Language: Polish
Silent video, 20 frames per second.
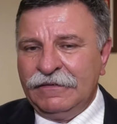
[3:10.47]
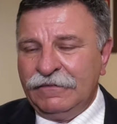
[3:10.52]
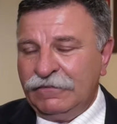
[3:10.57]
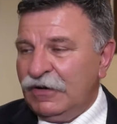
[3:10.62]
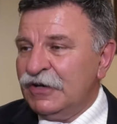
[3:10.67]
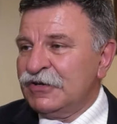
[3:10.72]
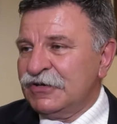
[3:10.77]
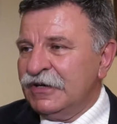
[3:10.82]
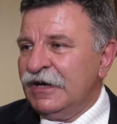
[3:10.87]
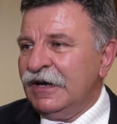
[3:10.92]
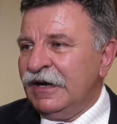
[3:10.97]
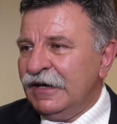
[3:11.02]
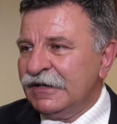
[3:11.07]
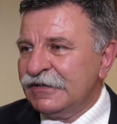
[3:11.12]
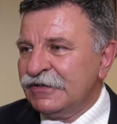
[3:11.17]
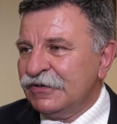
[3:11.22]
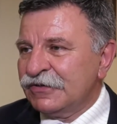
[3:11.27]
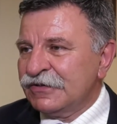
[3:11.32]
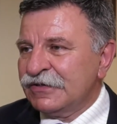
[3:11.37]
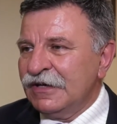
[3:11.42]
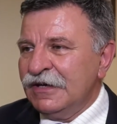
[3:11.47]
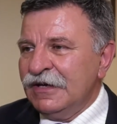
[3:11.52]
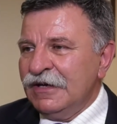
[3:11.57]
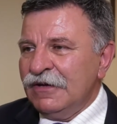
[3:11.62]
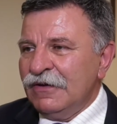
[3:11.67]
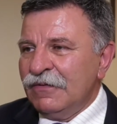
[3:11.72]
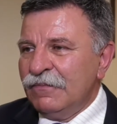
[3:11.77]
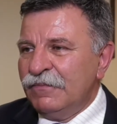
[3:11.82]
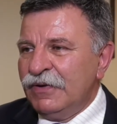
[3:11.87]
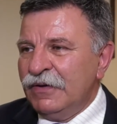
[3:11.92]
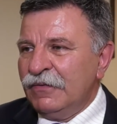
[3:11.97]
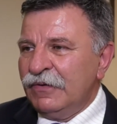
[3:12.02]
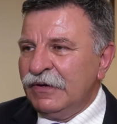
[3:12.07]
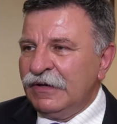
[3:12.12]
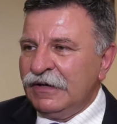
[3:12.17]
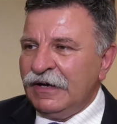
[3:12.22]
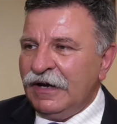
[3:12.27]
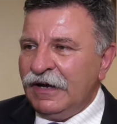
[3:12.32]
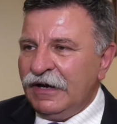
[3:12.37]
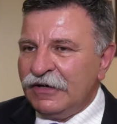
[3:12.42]
e, właśnie ASOS,
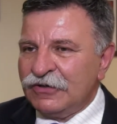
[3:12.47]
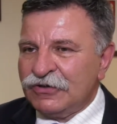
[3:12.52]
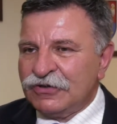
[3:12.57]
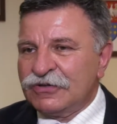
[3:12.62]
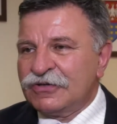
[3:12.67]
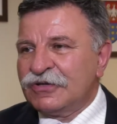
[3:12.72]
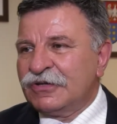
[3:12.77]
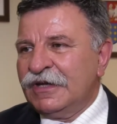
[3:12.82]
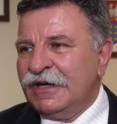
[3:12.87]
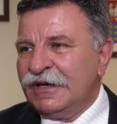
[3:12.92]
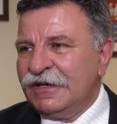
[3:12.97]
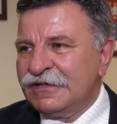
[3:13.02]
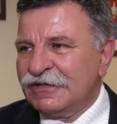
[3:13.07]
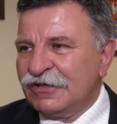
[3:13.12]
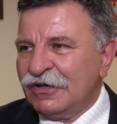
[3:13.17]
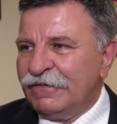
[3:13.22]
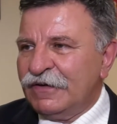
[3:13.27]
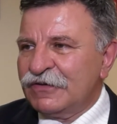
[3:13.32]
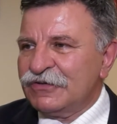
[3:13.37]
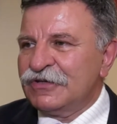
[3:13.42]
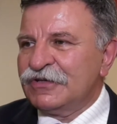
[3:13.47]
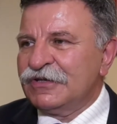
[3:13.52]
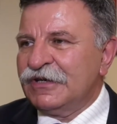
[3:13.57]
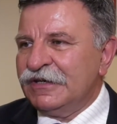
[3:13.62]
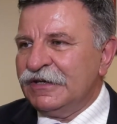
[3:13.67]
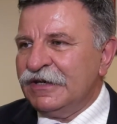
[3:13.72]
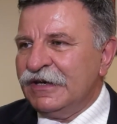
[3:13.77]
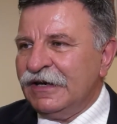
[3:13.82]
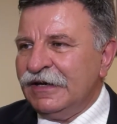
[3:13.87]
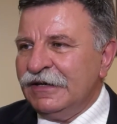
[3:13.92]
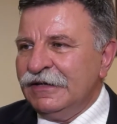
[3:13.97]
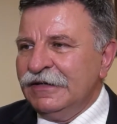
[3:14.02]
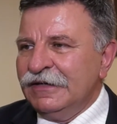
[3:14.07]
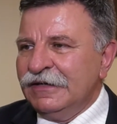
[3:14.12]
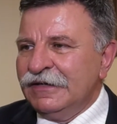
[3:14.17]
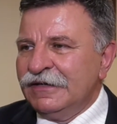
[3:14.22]
były aż cztery stowarzyszenia